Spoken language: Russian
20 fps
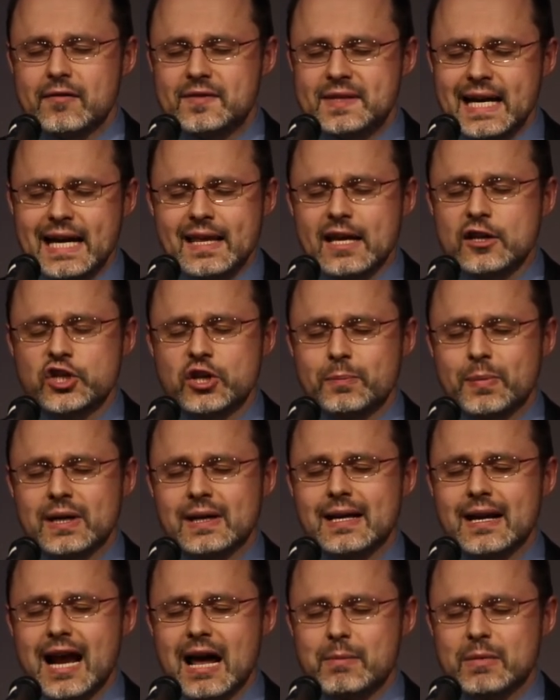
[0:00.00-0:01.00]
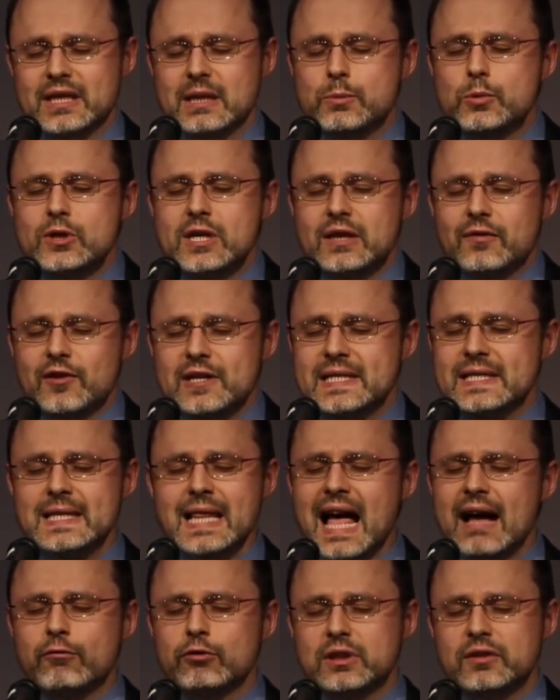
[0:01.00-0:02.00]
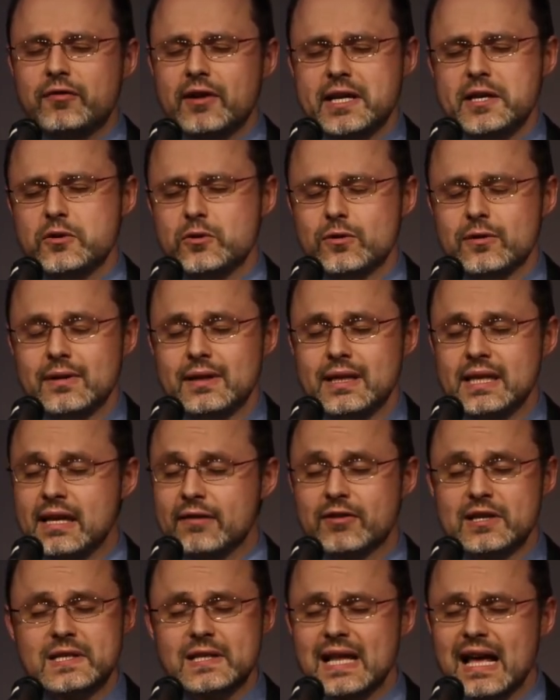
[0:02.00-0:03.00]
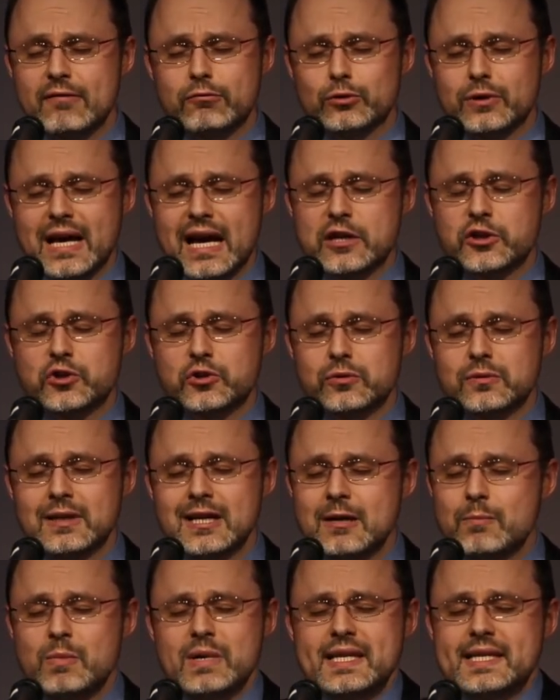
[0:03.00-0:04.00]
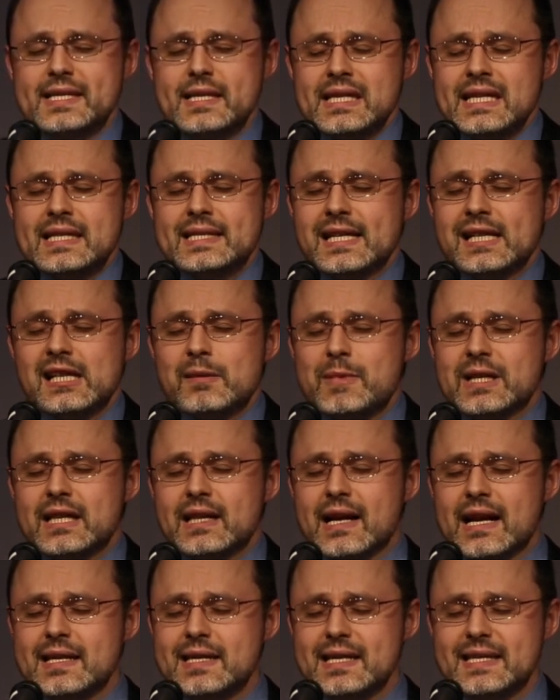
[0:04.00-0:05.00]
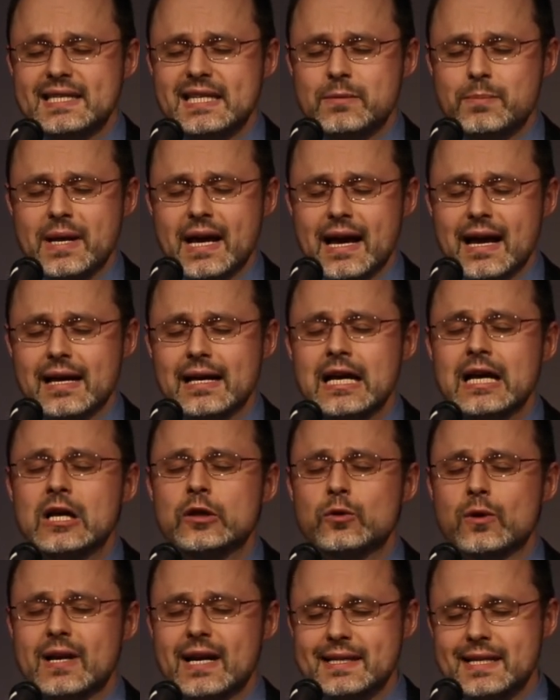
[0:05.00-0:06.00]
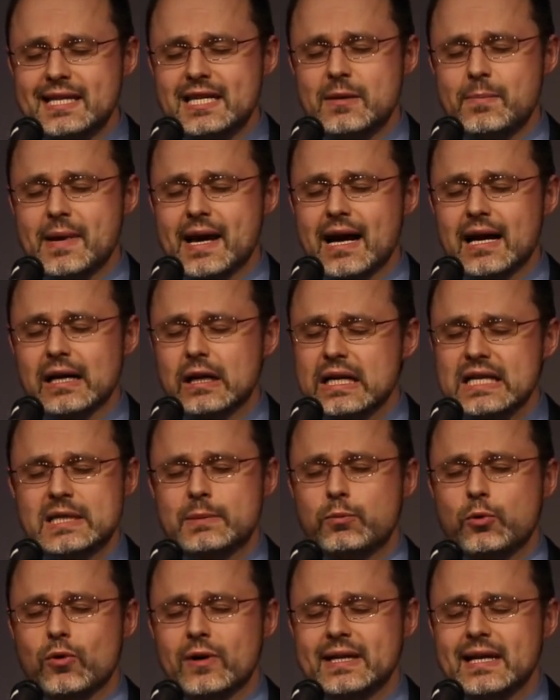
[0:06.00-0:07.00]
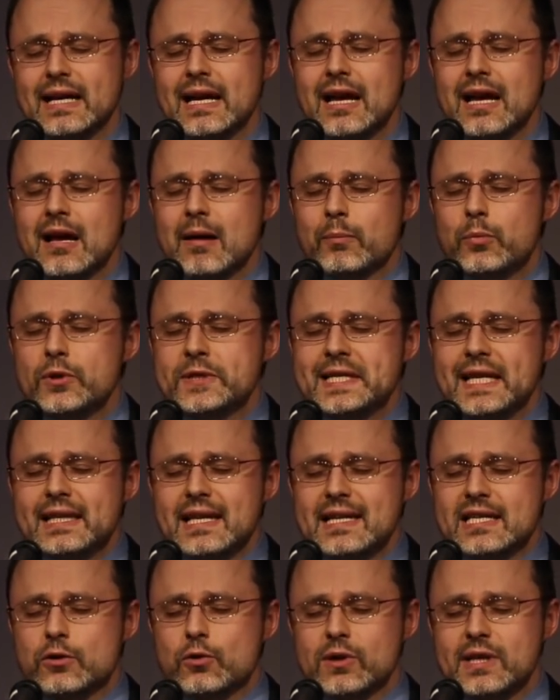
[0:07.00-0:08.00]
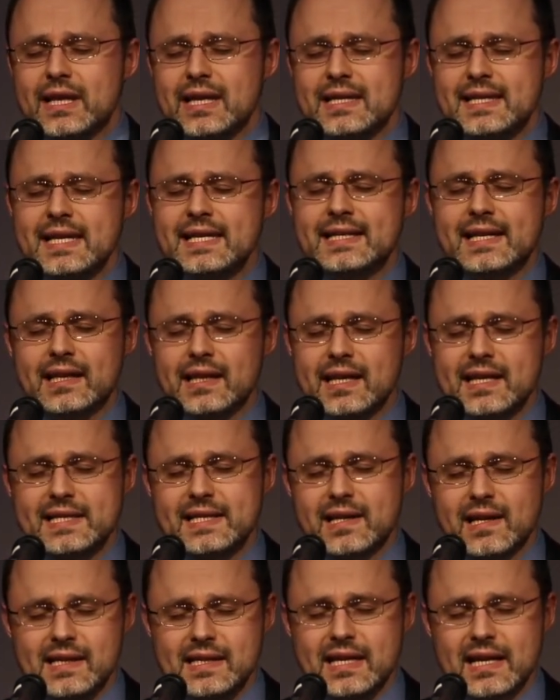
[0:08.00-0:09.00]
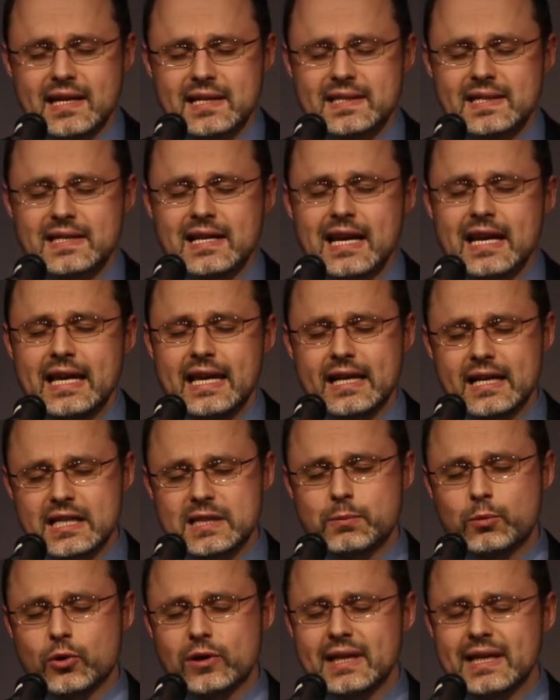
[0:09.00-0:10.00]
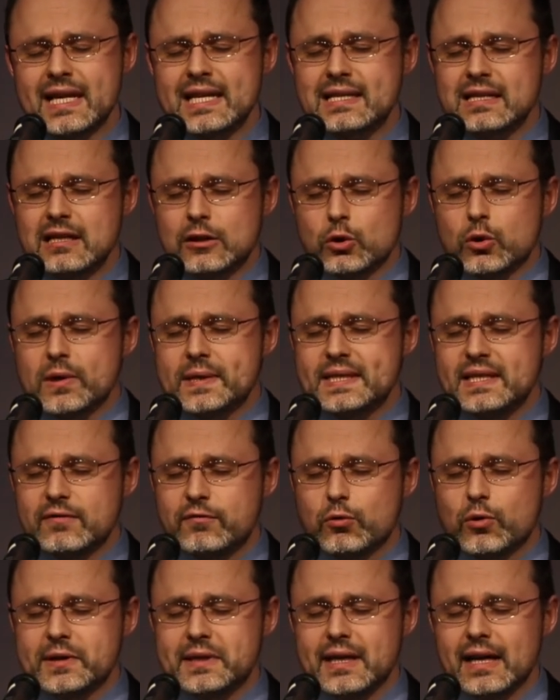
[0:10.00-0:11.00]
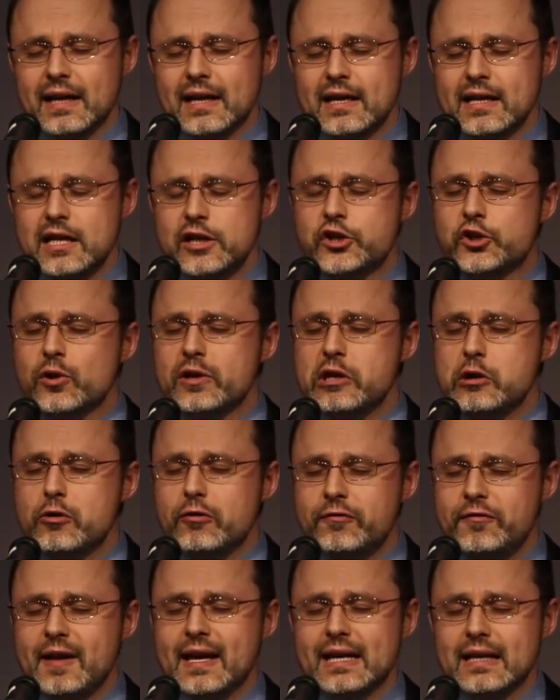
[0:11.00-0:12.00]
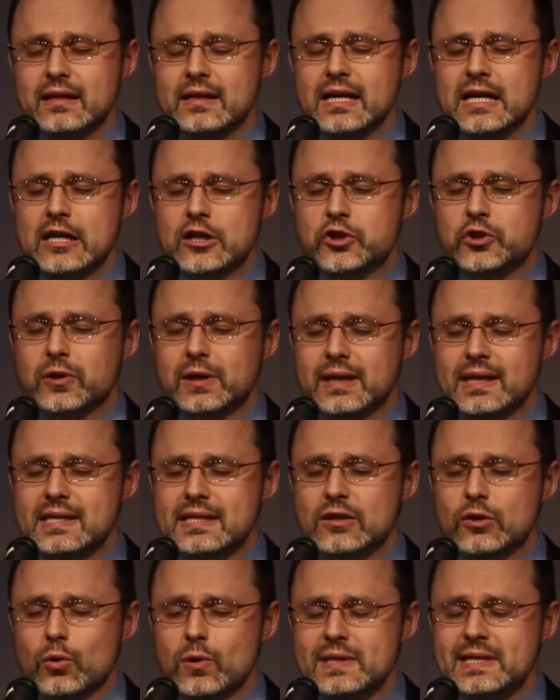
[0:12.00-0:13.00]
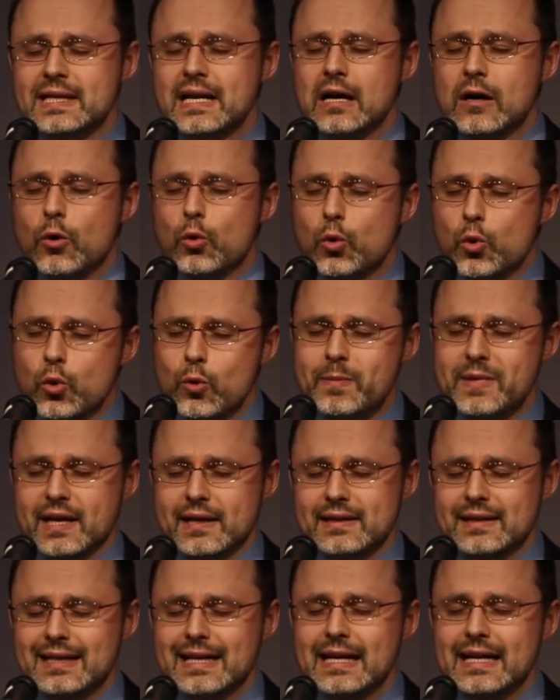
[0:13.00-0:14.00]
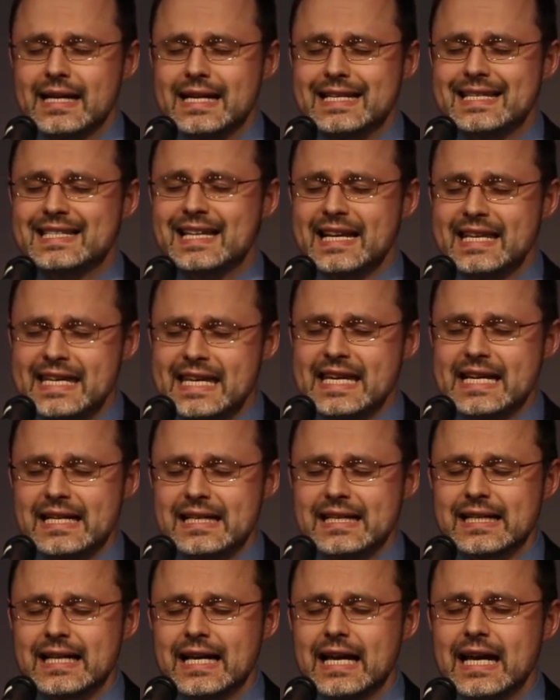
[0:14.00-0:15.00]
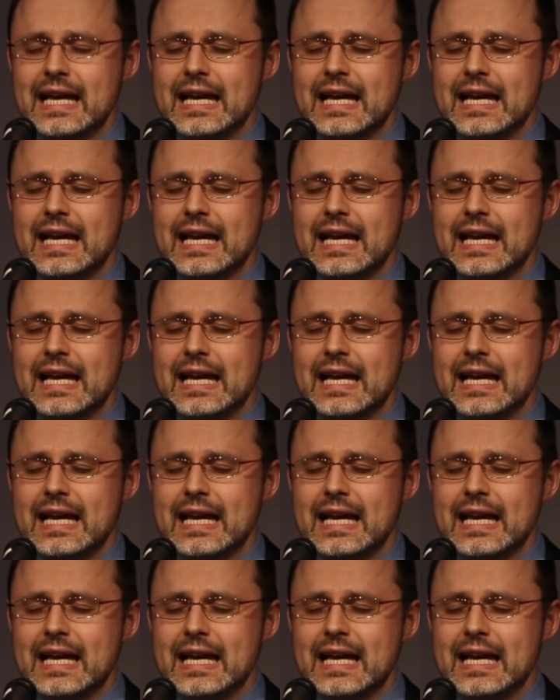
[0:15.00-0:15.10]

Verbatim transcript: Вся наша программа да будет во славу Твою, не во славу нашу. Мы не делаем это ради себя, но ради Тебя, Господь. Пусть это исходит из искренних сердец. И, Господь, если кто-то сегодня еще не уверен, что Христос умер за них